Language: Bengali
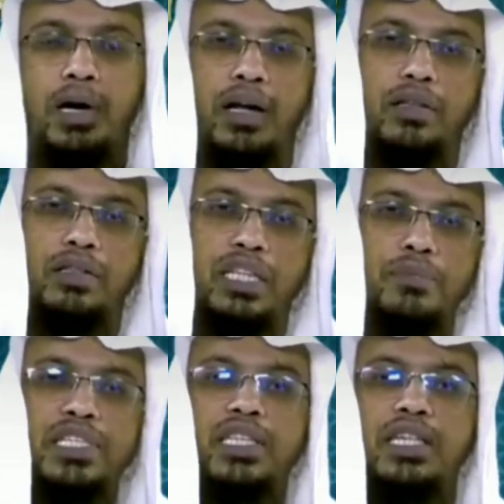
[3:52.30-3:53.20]
আবার
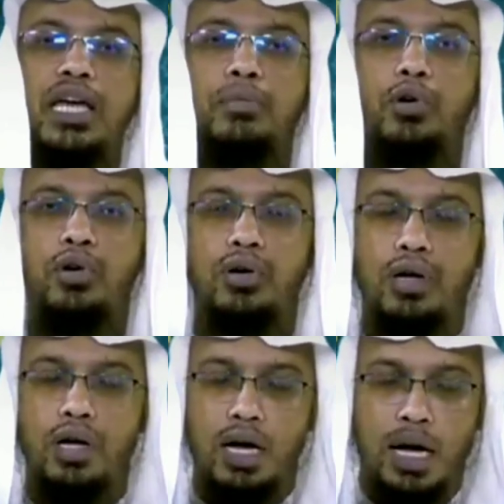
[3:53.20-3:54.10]
তিরমিজিতে এবং
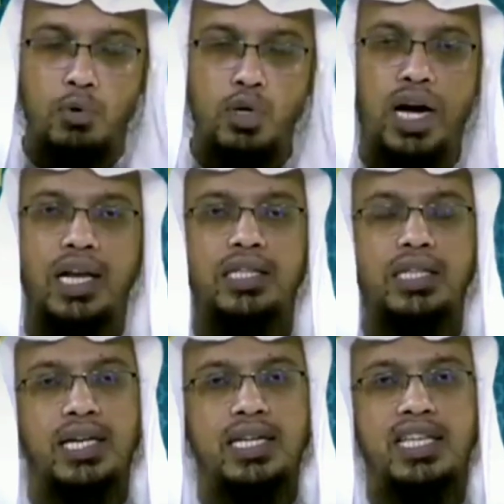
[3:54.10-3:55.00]
আবুই
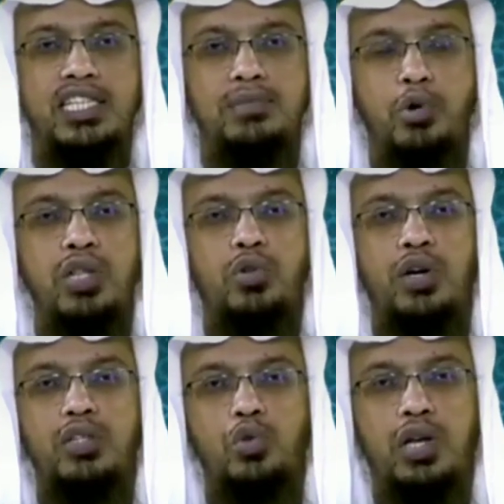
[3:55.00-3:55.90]
আল্লাতে একটি হাদিস বর্ণিত
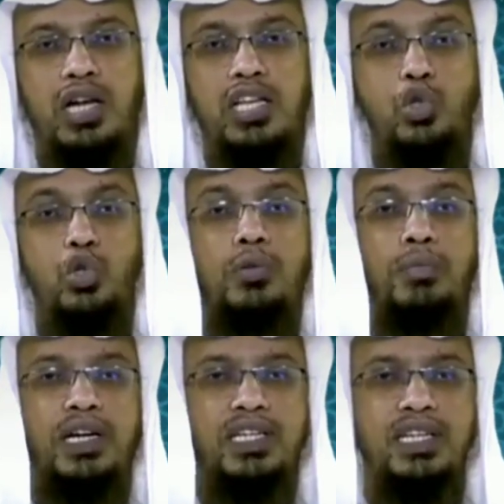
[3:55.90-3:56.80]
হয়েছে সুরে আখলাস
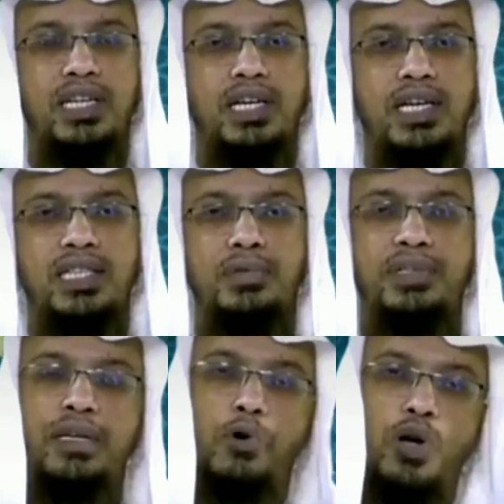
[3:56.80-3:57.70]
দুশোবার পাঠের
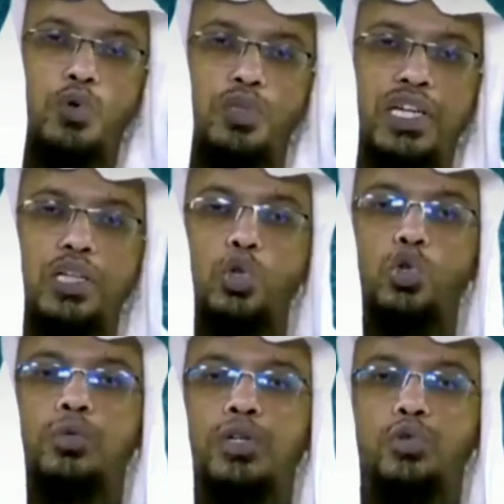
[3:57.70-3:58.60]
ত্রিবিজির বর্ণা অনুযায়ী
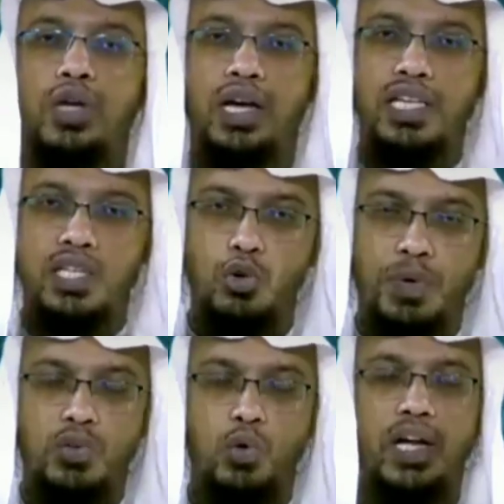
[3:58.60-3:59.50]
দুশোবার সুরে আখলাস কেউ
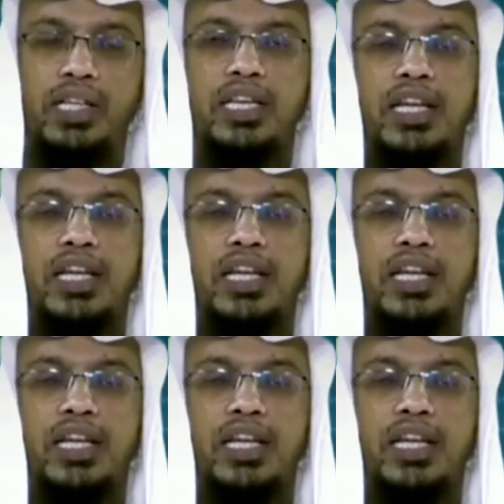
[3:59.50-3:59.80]
পাঠ করলে